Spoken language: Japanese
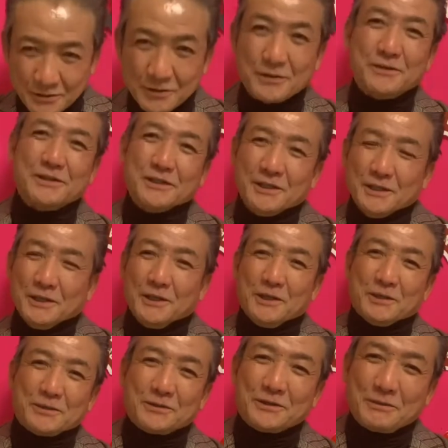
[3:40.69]
よ。
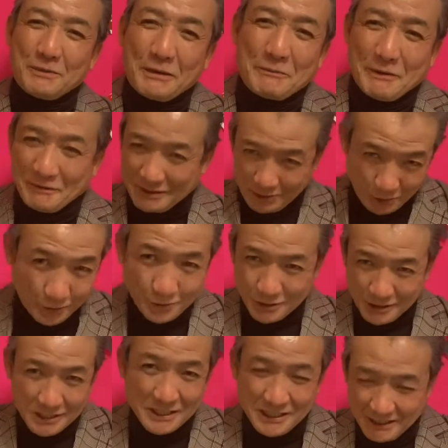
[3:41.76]
それでまあまあ掃
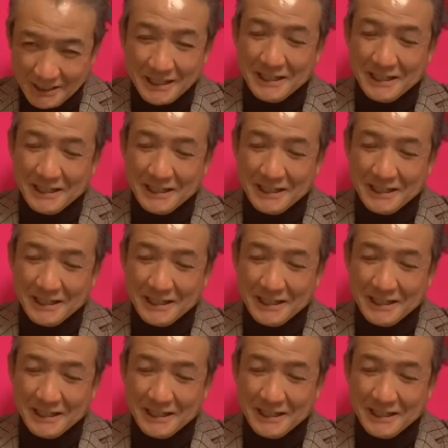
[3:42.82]
除、